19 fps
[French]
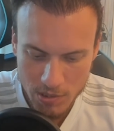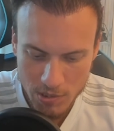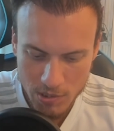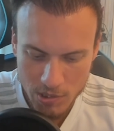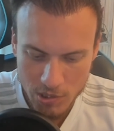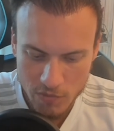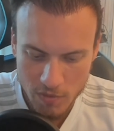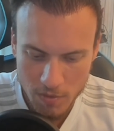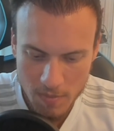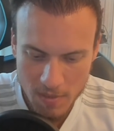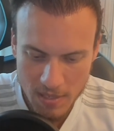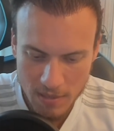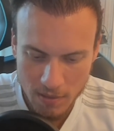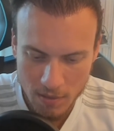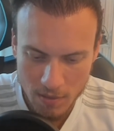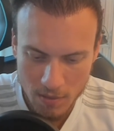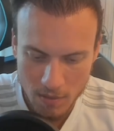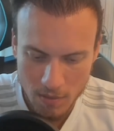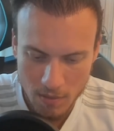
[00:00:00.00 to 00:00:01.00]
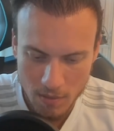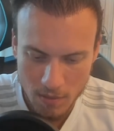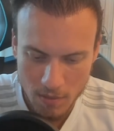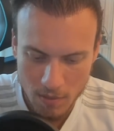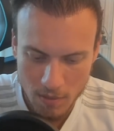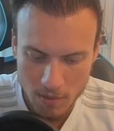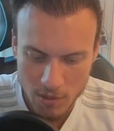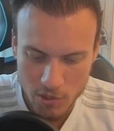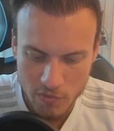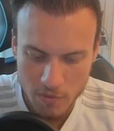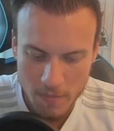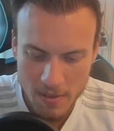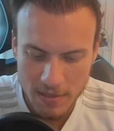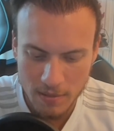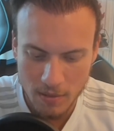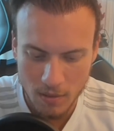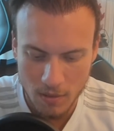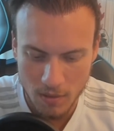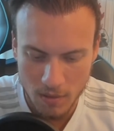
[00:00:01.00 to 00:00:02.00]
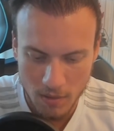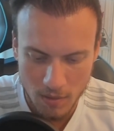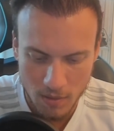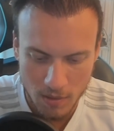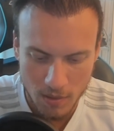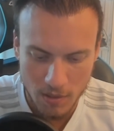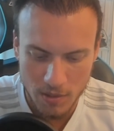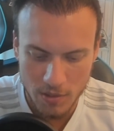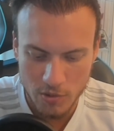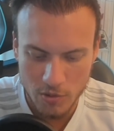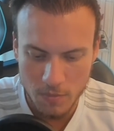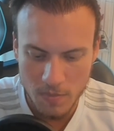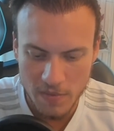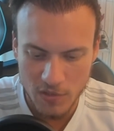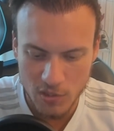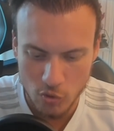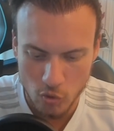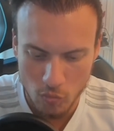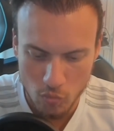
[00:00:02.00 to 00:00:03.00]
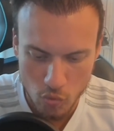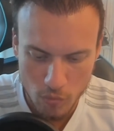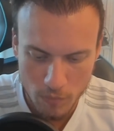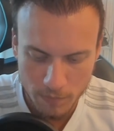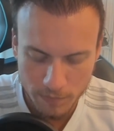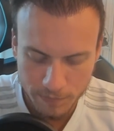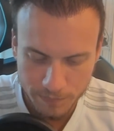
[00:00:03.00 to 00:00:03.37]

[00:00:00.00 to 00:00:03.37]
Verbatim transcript: Je vais mettre... Euh, je vais mettre... Euh, je vais mettre Vegeto Blue.